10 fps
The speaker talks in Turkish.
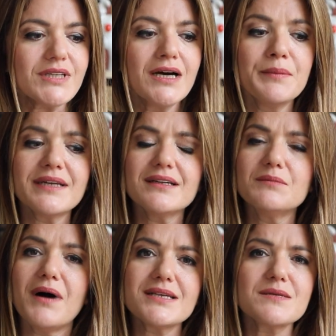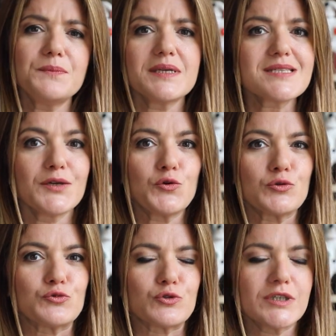Amerikalı bazı piyasa
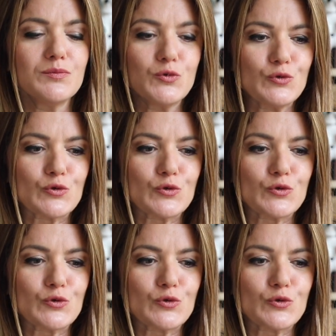yorumcuları bu